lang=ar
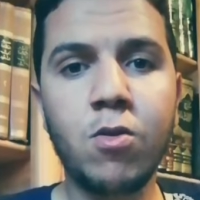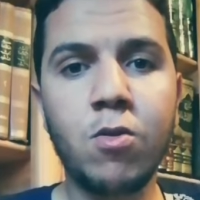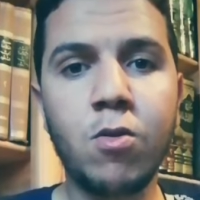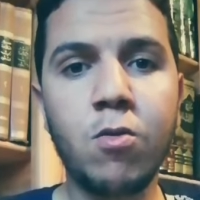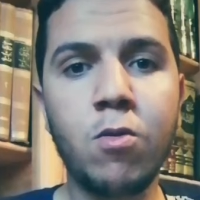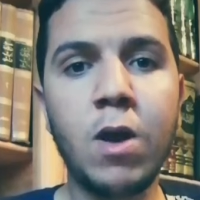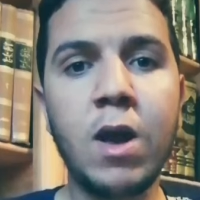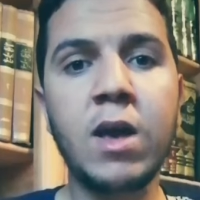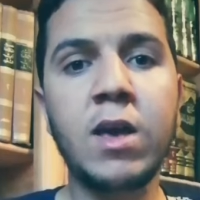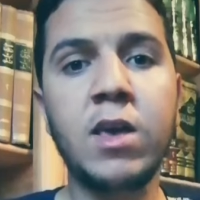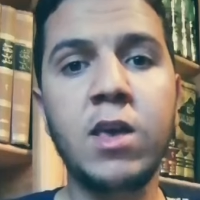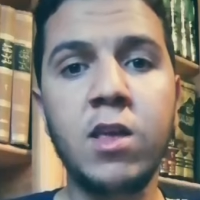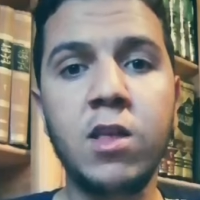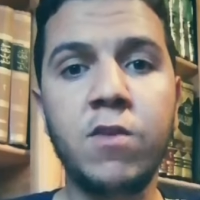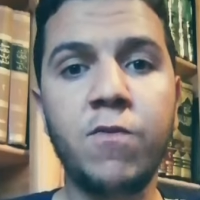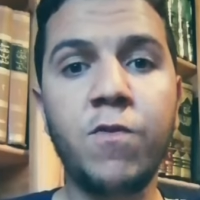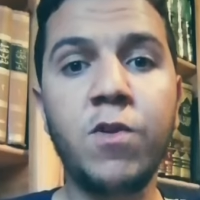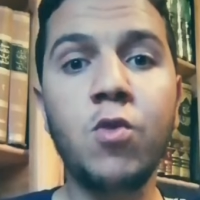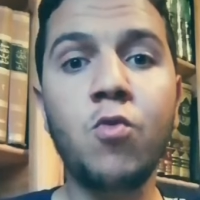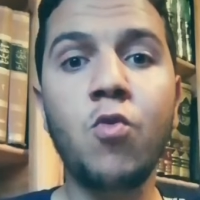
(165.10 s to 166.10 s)
واكيد
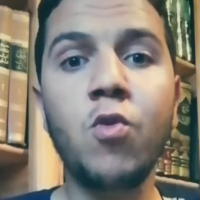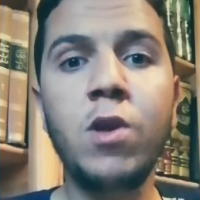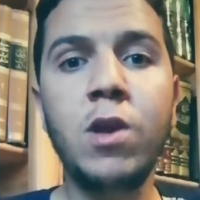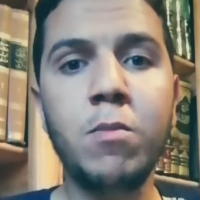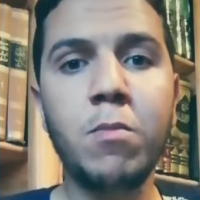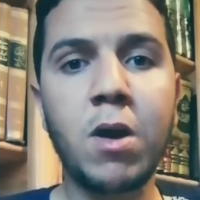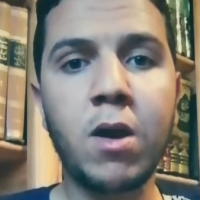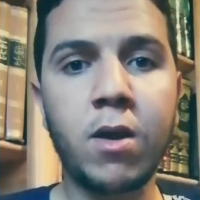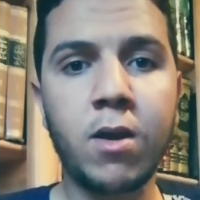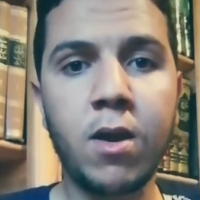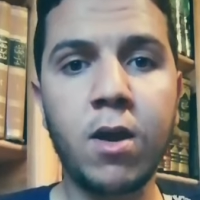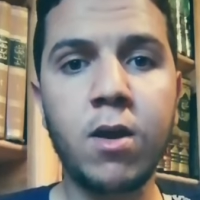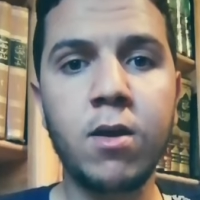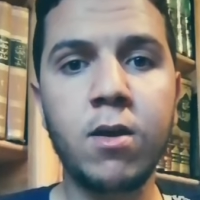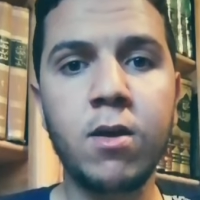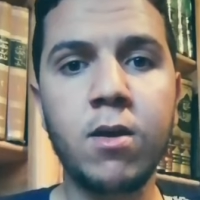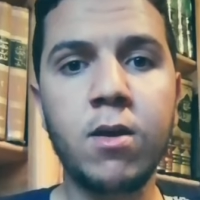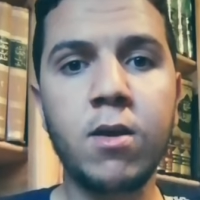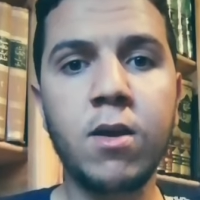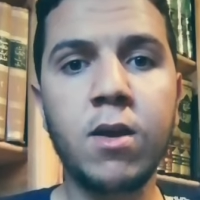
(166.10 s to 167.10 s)
في كل مره
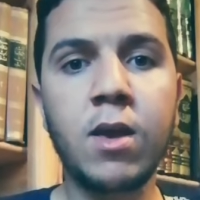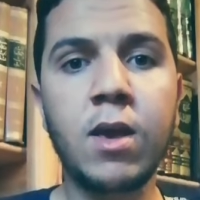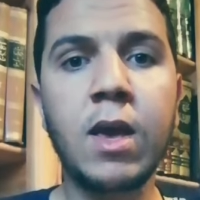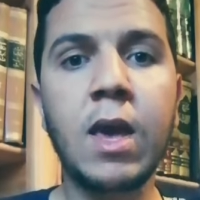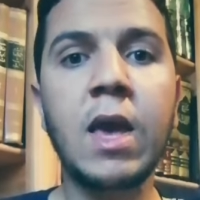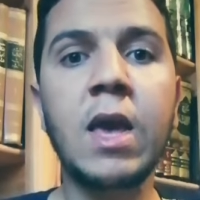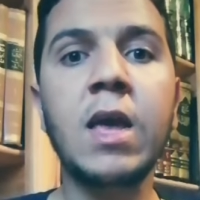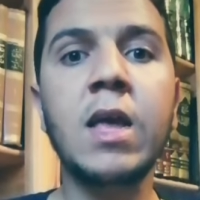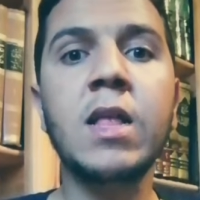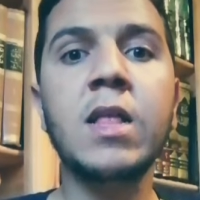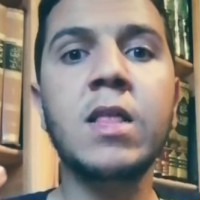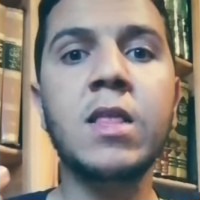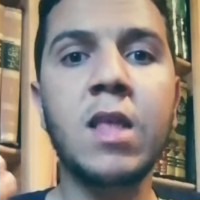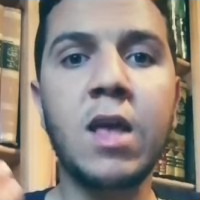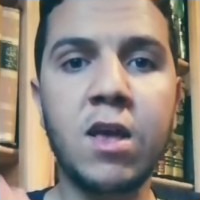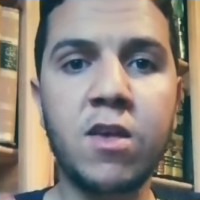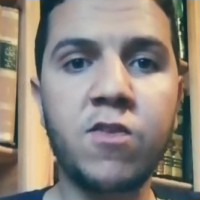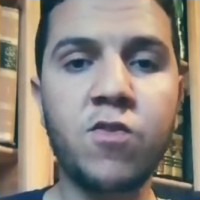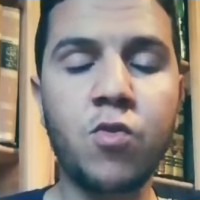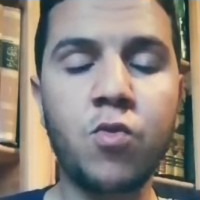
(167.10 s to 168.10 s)

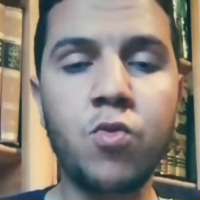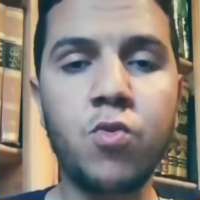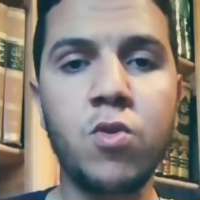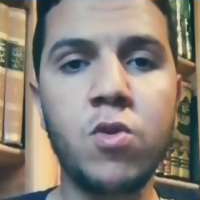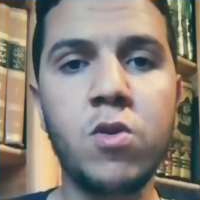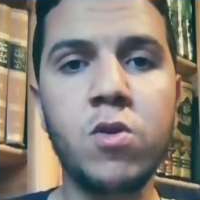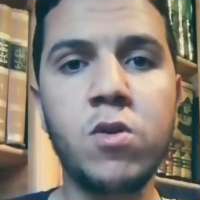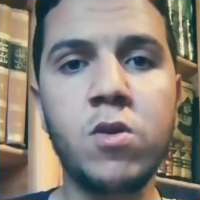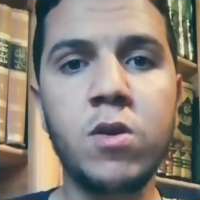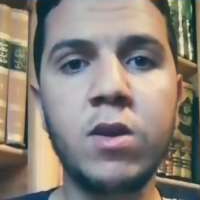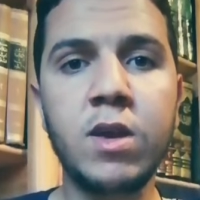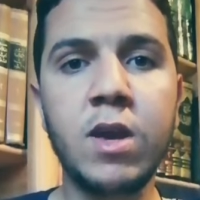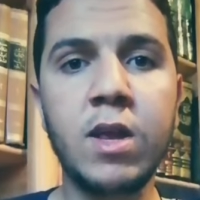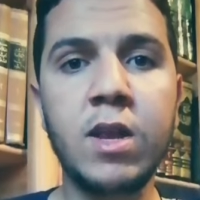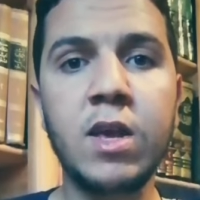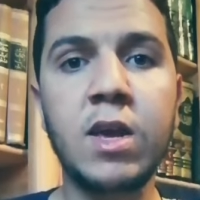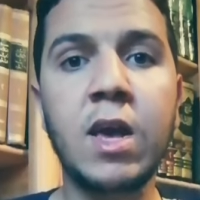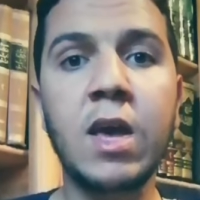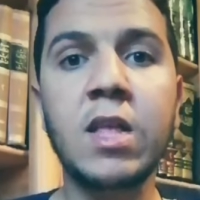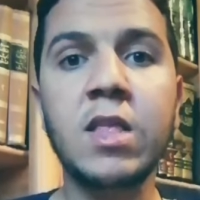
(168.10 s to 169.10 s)
كينتصروا
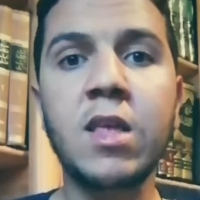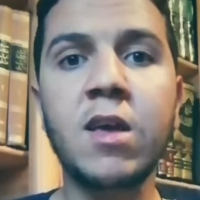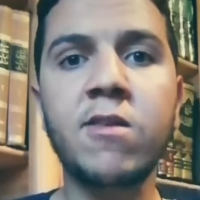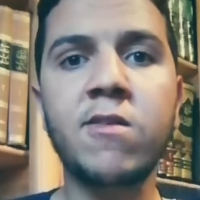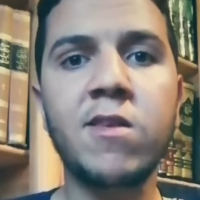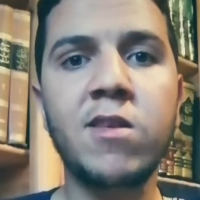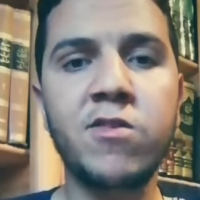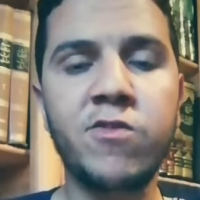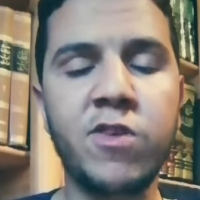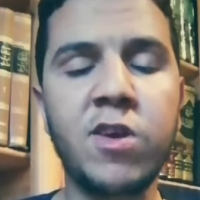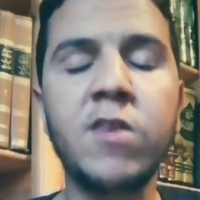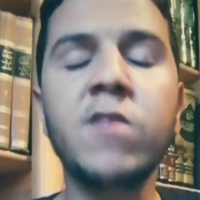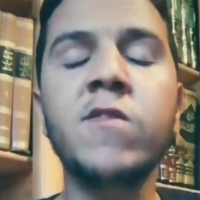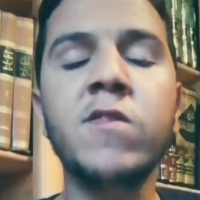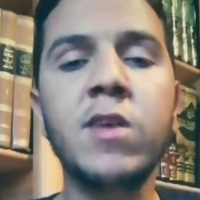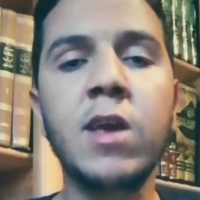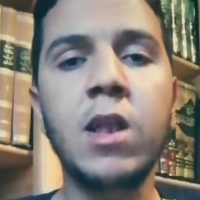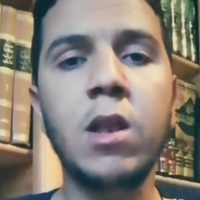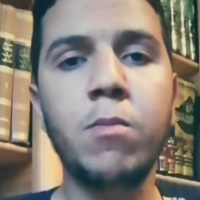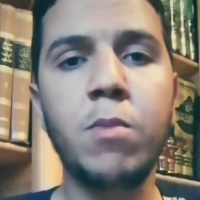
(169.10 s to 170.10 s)
يعني كينتصر الجيش
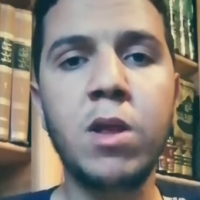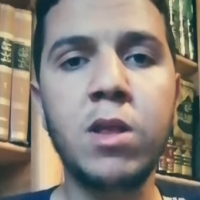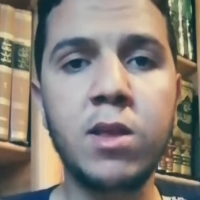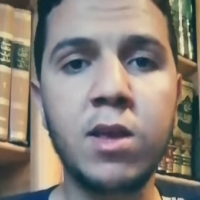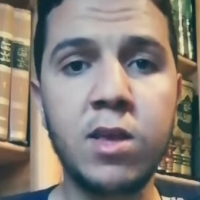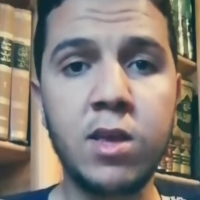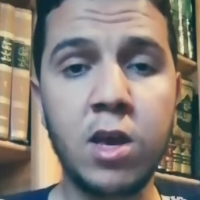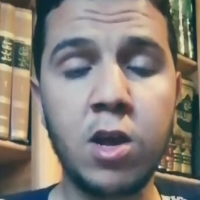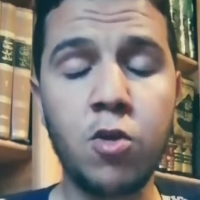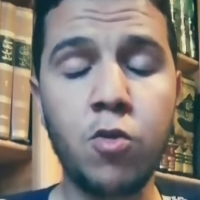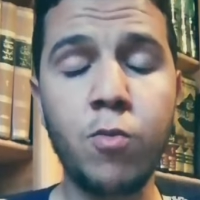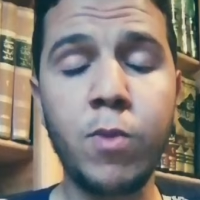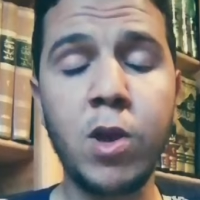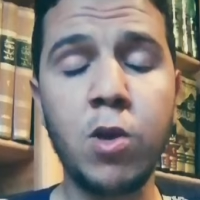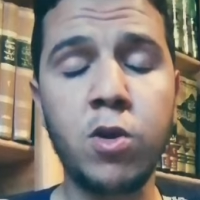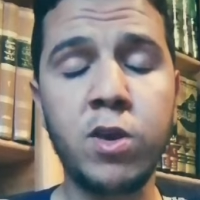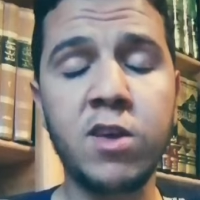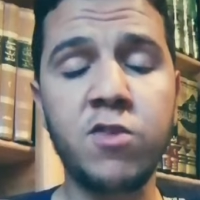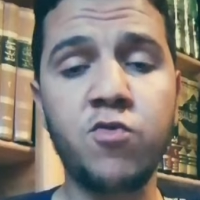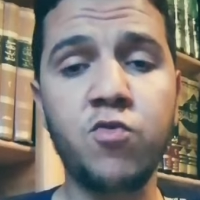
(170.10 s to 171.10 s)
ديال البلده ديالهم اللي
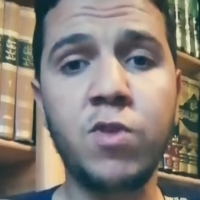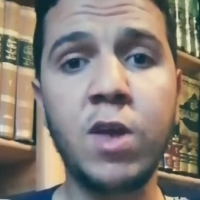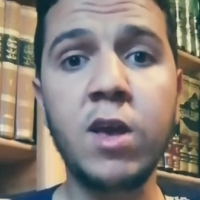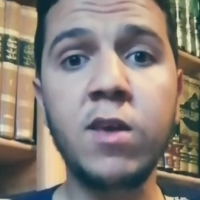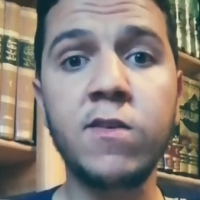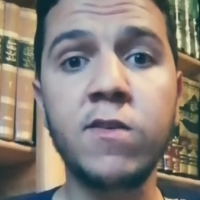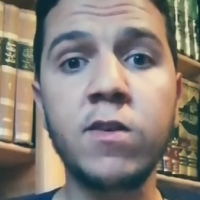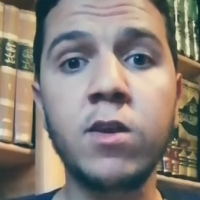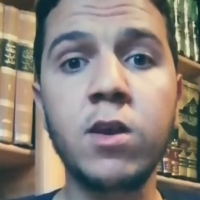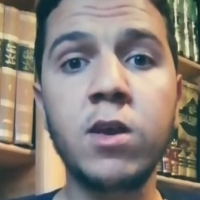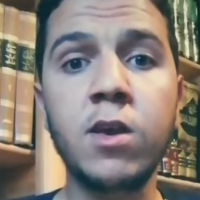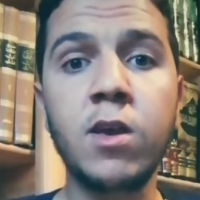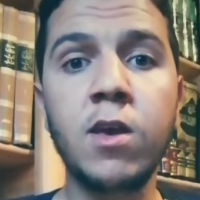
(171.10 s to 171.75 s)
هي جديس